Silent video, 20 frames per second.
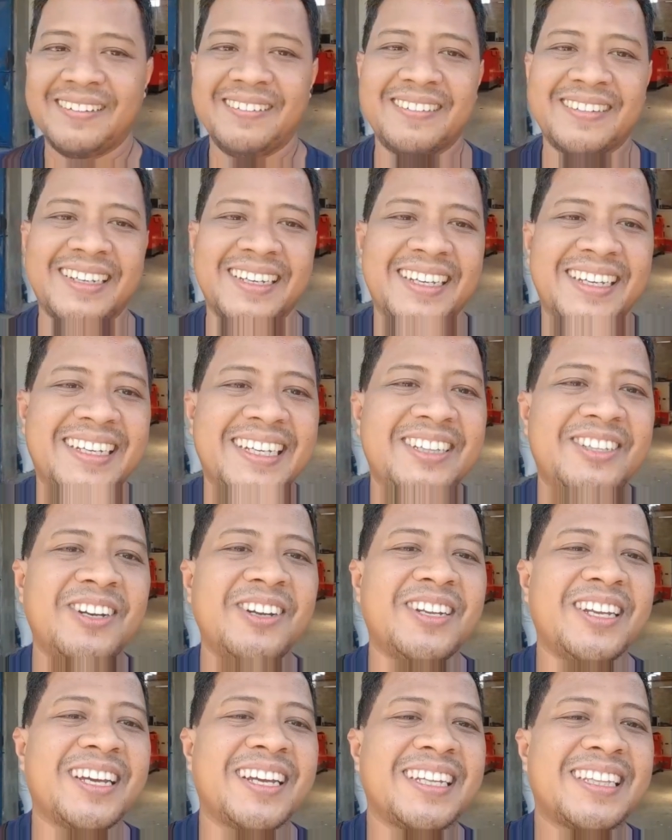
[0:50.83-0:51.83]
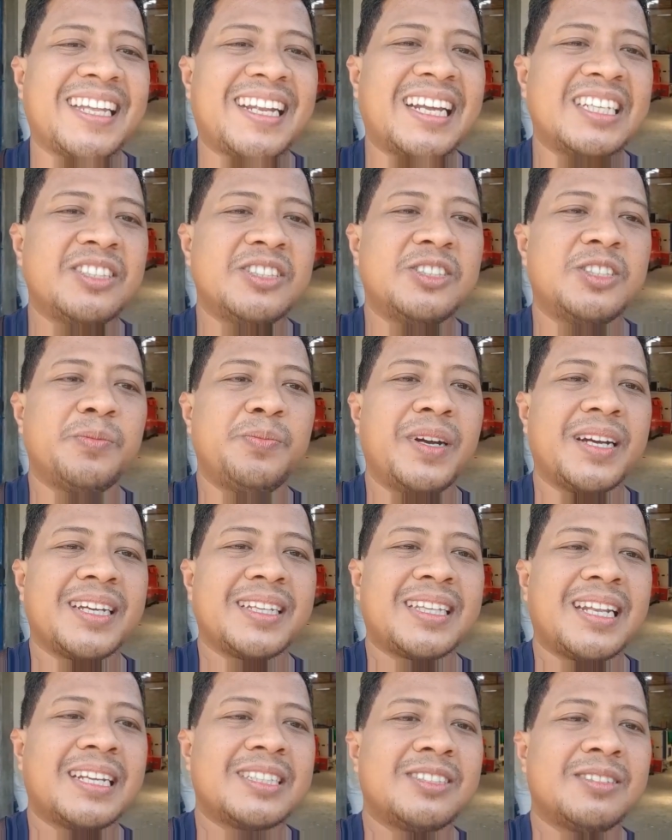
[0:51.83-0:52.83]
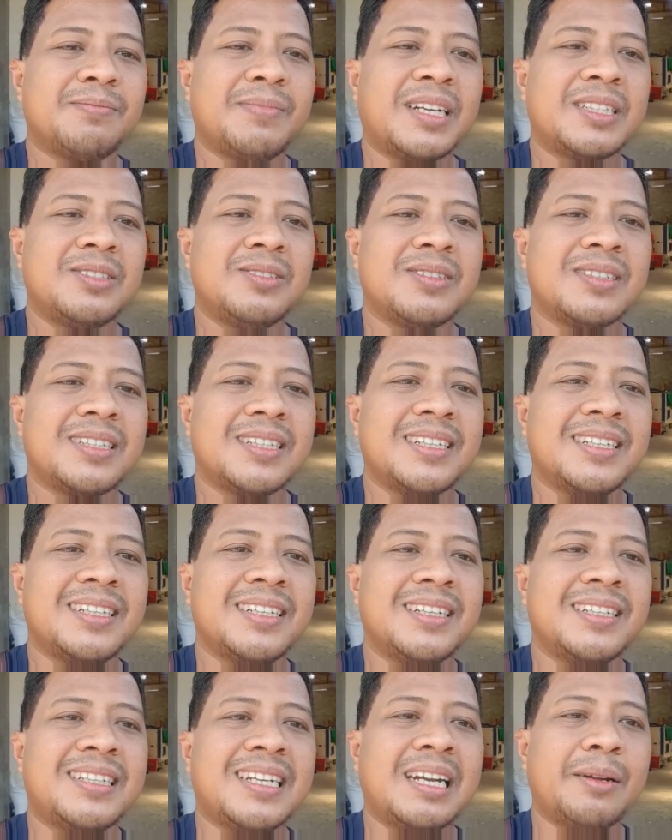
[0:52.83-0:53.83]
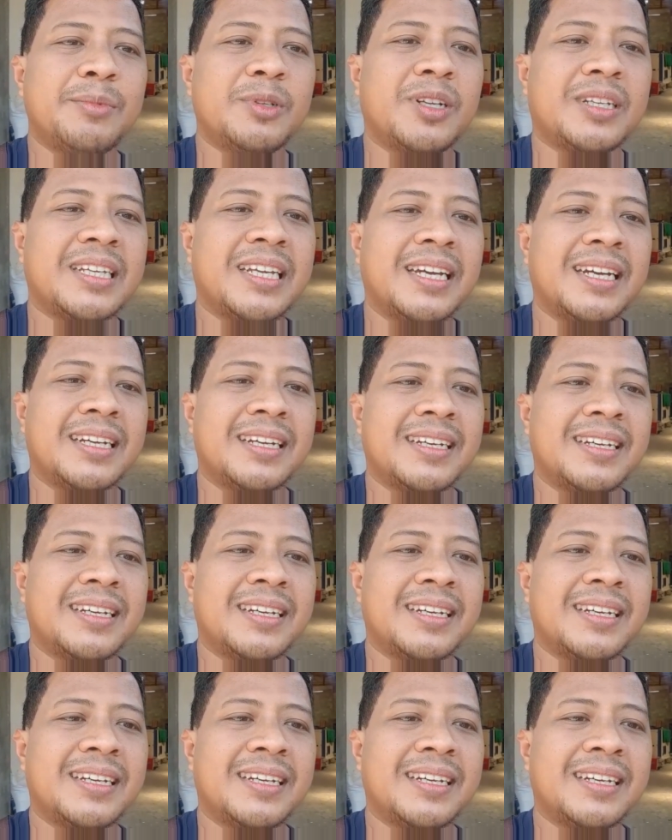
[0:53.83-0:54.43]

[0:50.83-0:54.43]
Oke, gitu lur ya. Kita lanjut coba kita langsung masuk ke dalam lur ya.